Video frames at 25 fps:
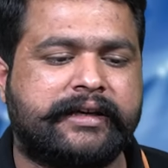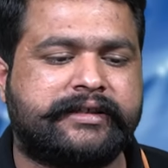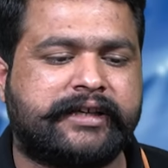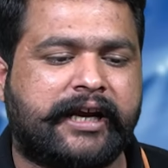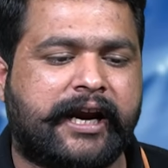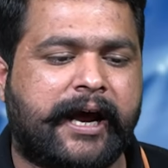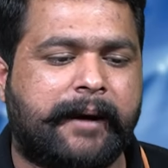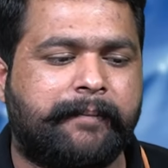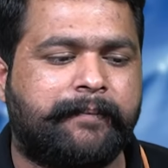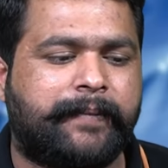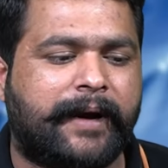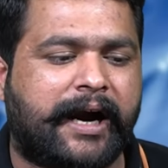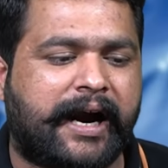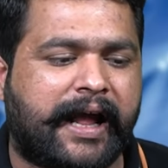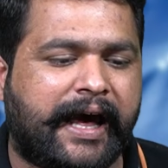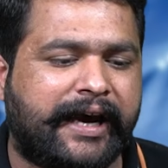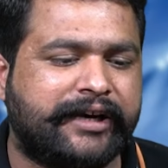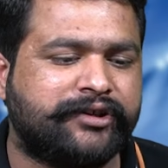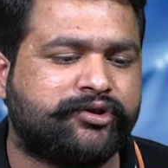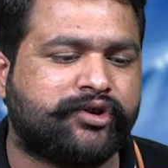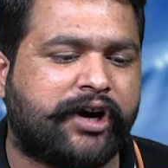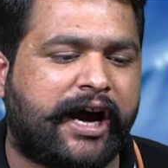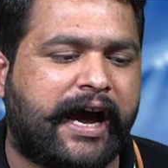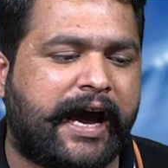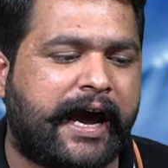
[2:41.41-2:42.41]
जनाब
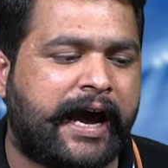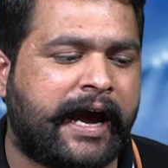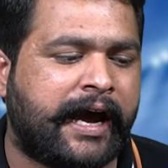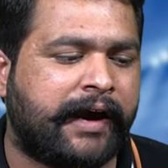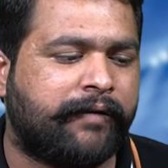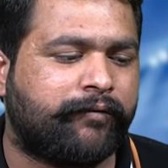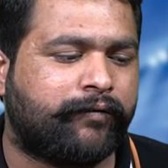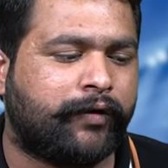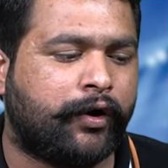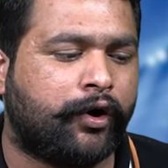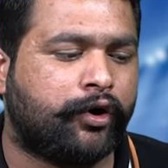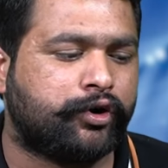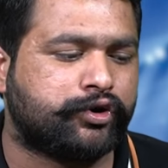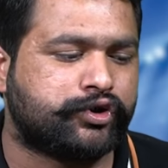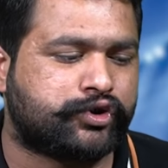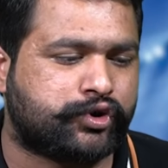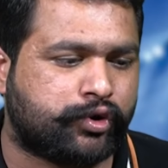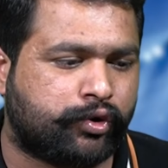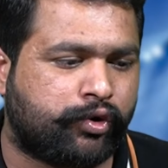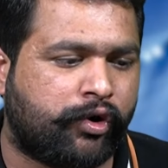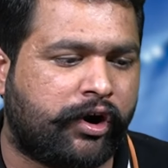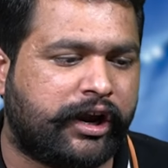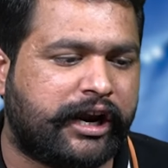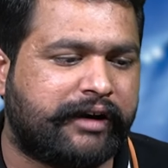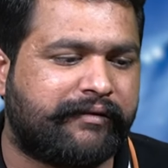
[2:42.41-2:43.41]
लड़ाई जो है वो
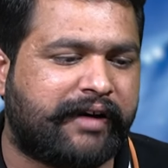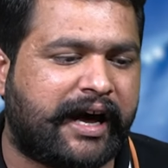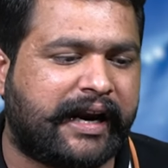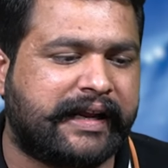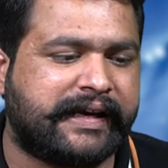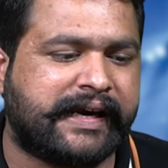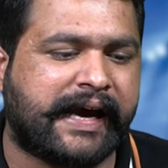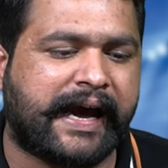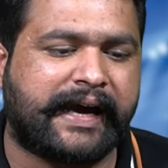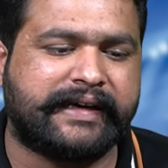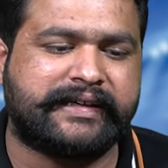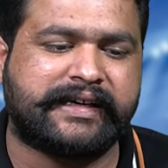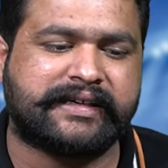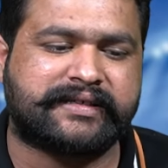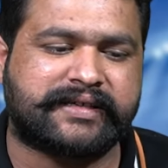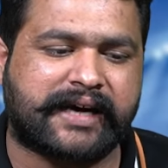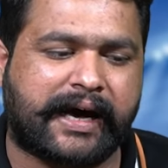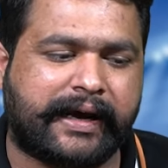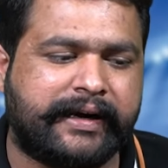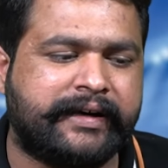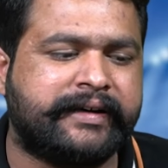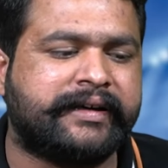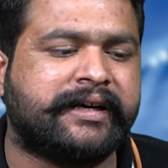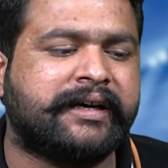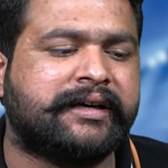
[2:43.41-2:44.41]
शुरू होने वाली है ये
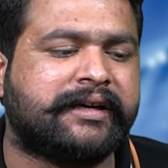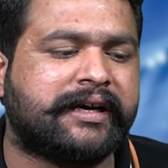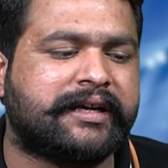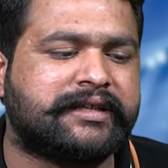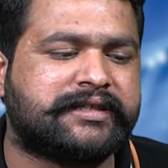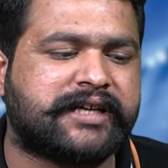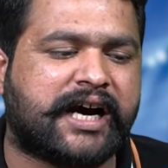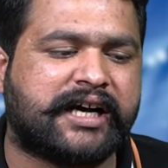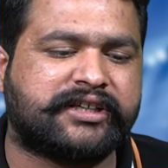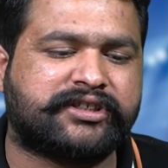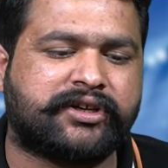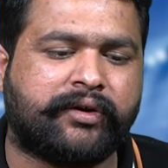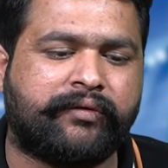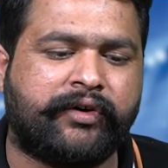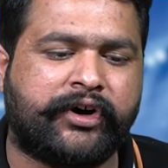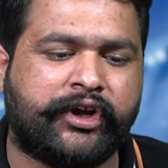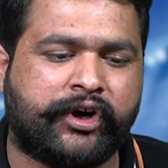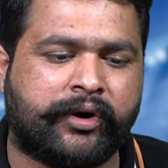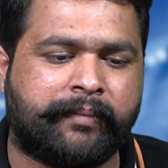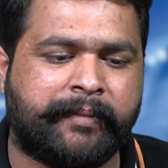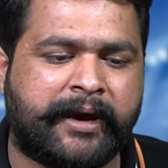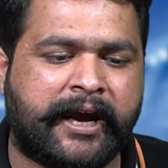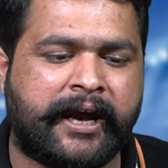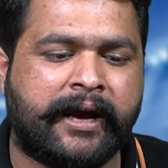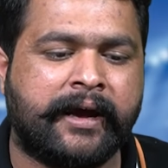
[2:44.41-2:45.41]
सारी डिटेल्स आज के
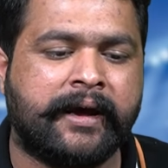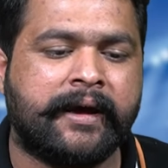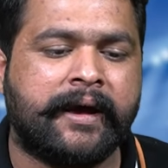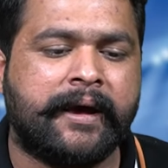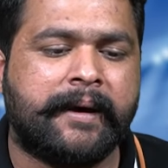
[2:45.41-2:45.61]
वीडियो में